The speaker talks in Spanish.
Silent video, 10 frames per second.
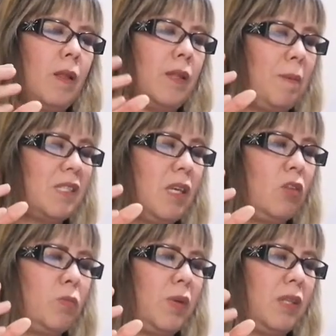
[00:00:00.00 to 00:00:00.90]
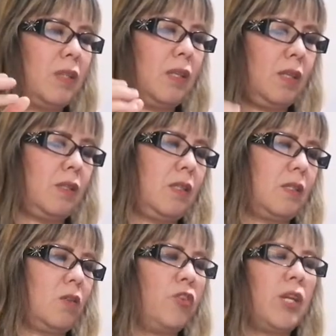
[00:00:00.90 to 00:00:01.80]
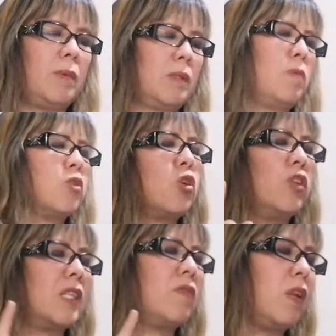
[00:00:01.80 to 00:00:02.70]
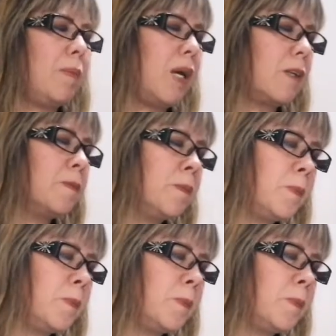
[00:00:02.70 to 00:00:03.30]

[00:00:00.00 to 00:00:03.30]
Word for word: demasiado penetrantes. Otra vez, vamos con desflemar.